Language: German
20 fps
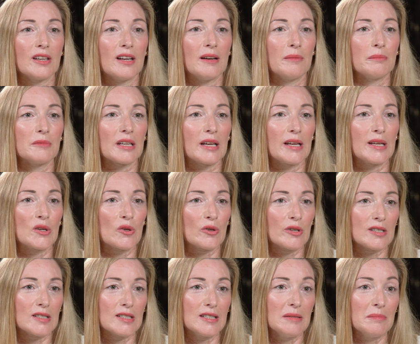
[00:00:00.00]
Wir haben drei
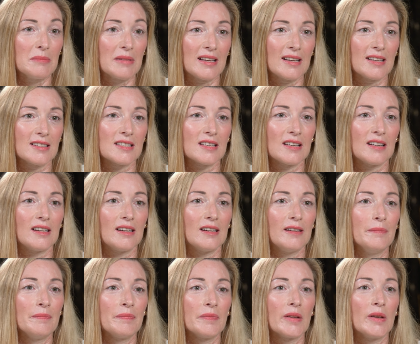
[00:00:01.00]
neue
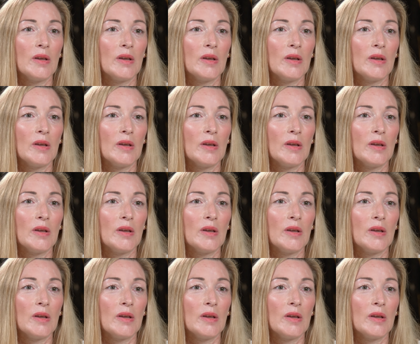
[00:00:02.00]
Teamleiter.